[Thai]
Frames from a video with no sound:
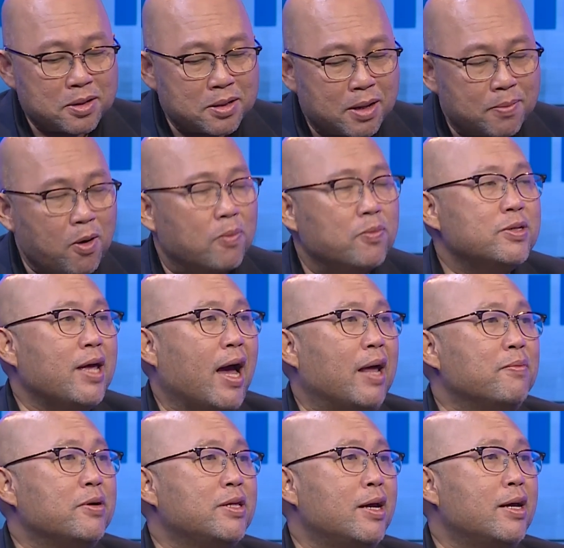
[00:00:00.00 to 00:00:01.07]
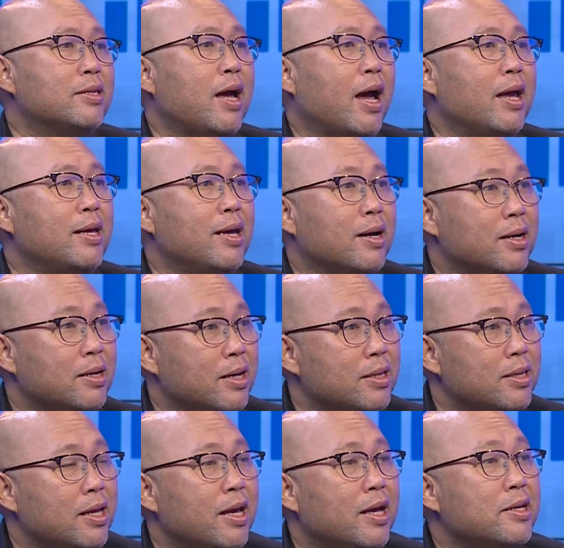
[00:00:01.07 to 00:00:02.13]
ระบบศาลประเทศไทยยังเห็น
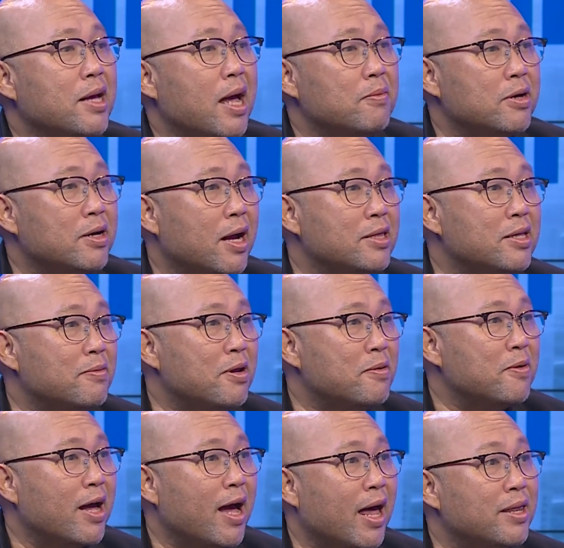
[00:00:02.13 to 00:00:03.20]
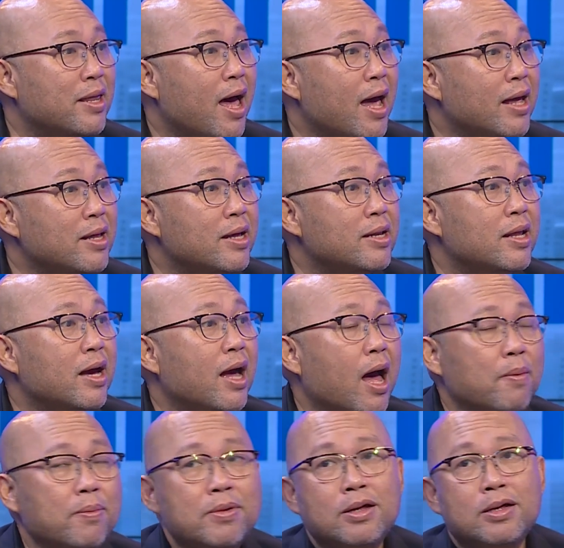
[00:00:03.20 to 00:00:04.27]
ดีเห็นงามกับการทำรัฐประหารได้เนี่ยนะค
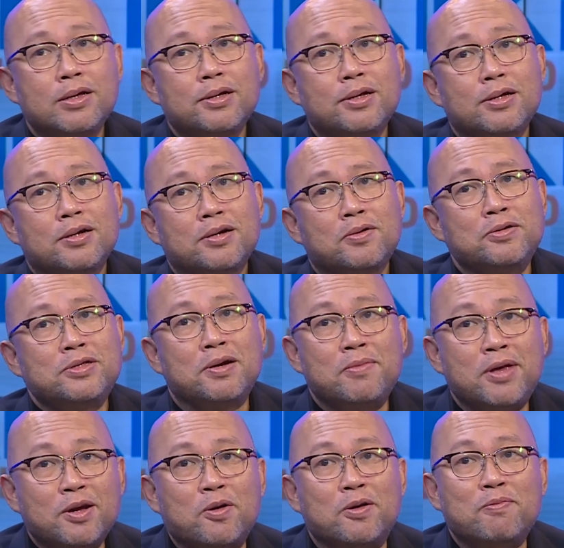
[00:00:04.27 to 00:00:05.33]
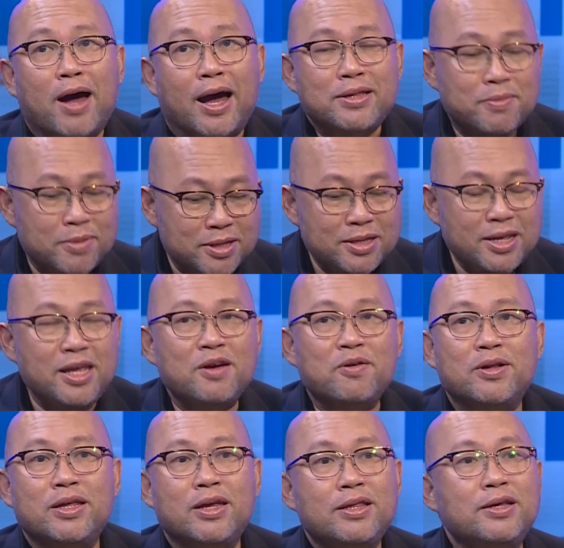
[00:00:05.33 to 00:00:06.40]
รับ คุณจะมีกฎหมายที่มันดี
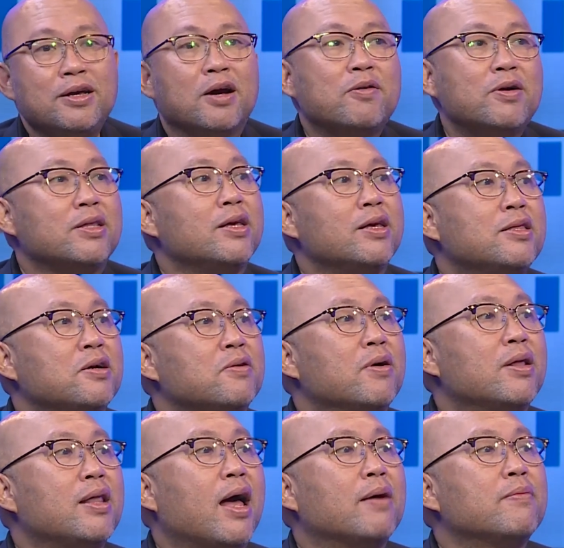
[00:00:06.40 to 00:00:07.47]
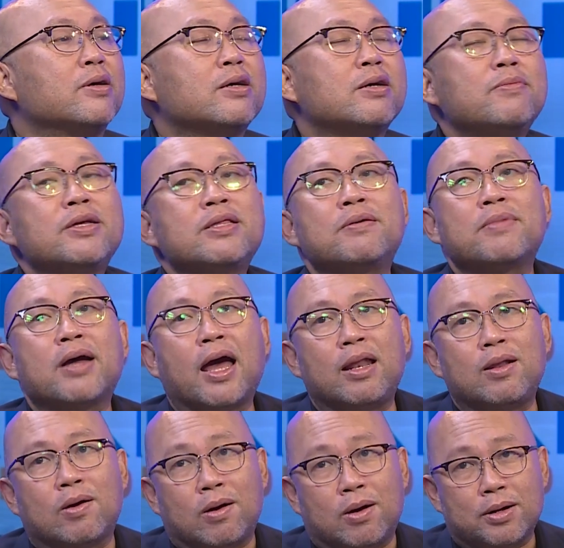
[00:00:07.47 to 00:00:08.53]
กว่านี้เหนือกว่านี้ถึงเวลามันก็ไม่ทำงาน
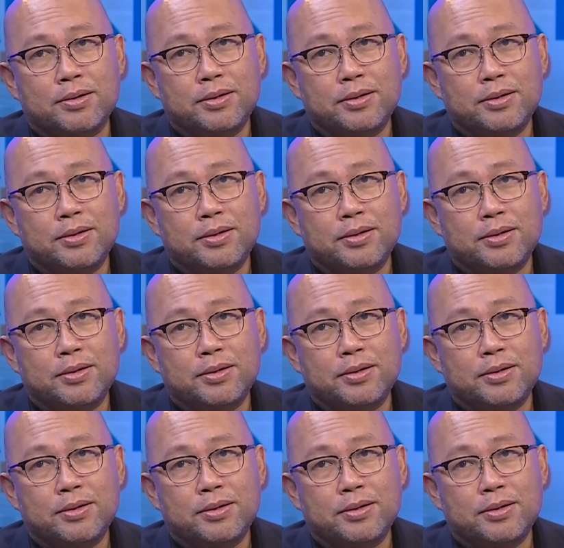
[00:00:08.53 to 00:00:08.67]
หรอก